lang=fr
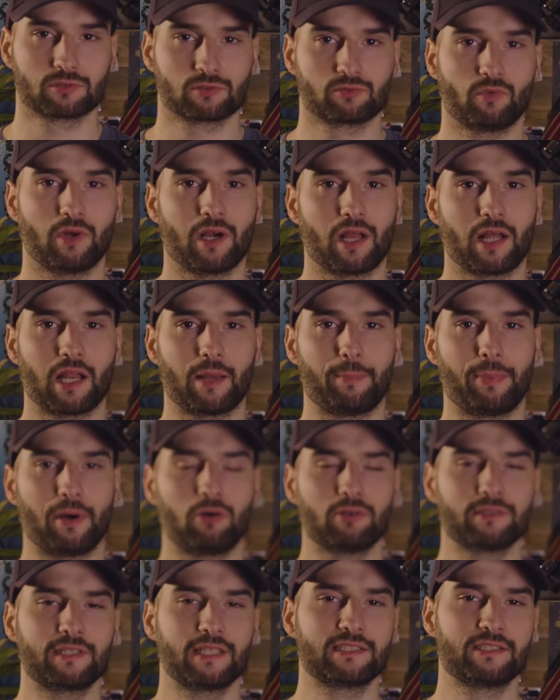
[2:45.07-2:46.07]
Voilà, la
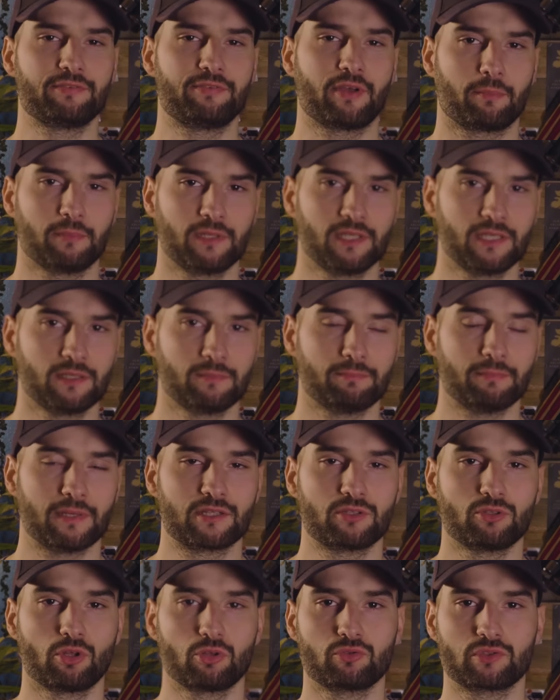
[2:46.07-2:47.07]
parenthèse est fermée.
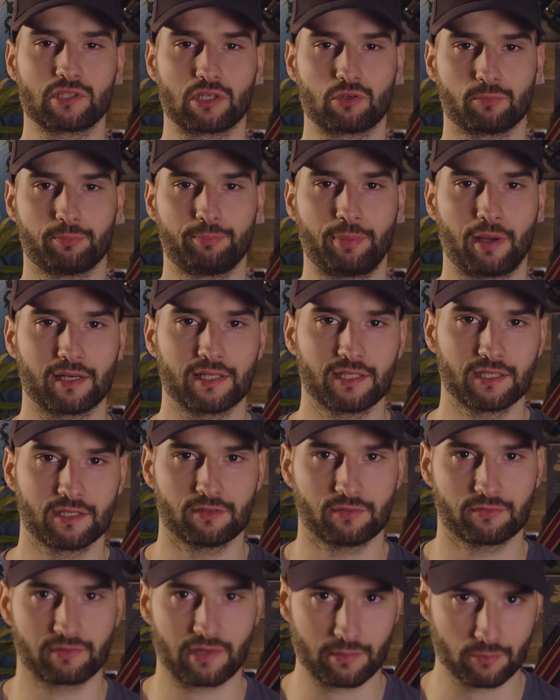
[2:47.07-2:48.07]
Maintenant, nous allons
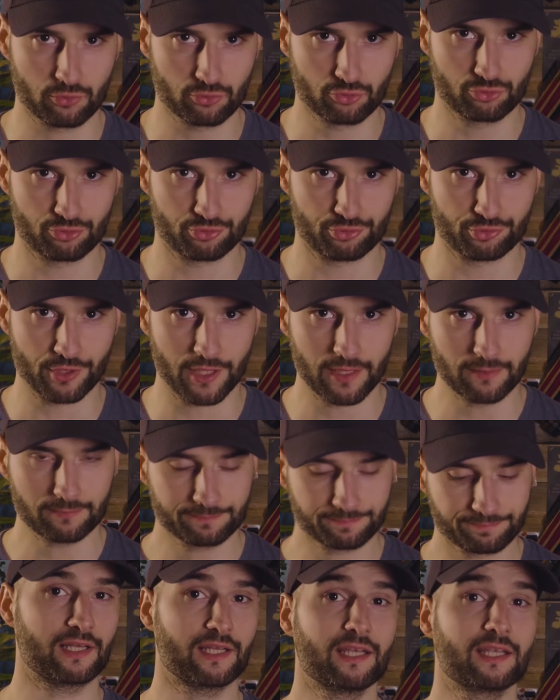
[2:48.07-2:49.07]
parler vraiment du sujet
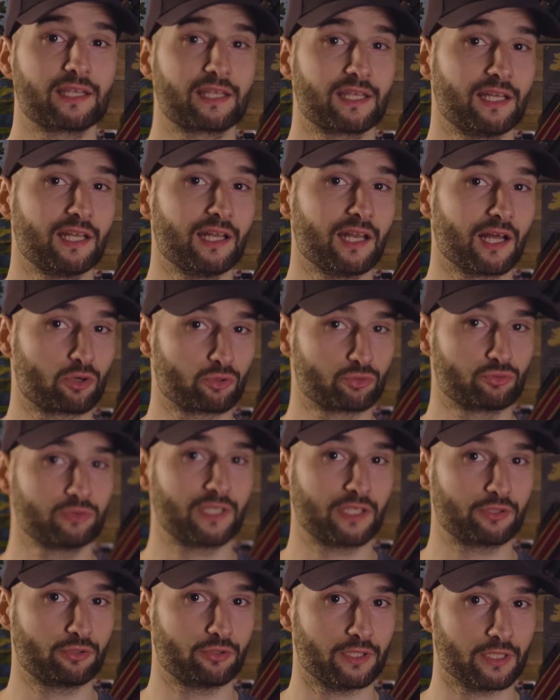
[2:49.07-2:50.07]
et quelle est la
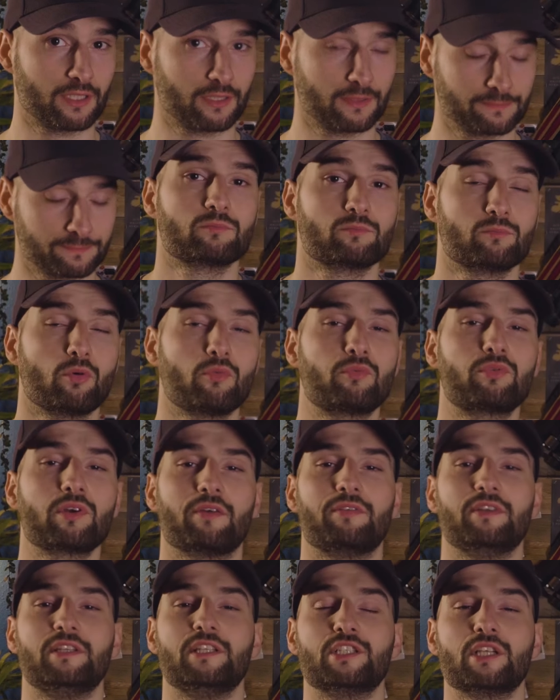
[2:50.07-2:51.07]
conduite à tenir. Bon, vous
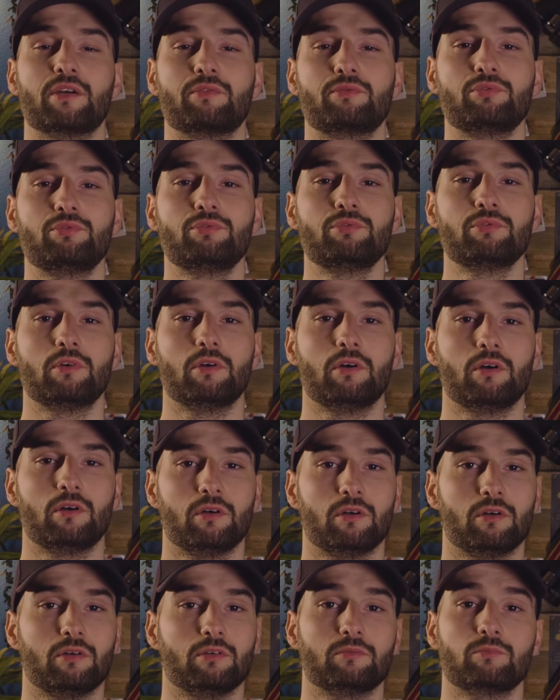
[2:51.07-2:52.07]
l'avez déjà vu,
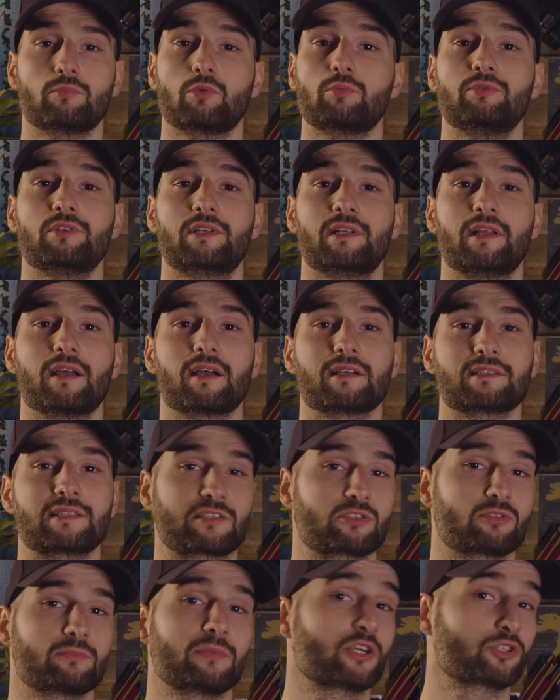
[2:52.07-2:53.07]
euh, une bombe nucléaire, ça
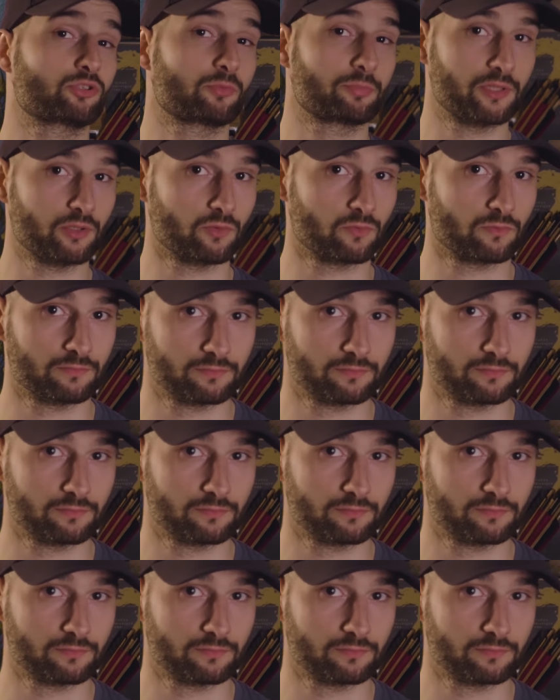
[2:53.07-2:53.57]
ressemble à un champignon.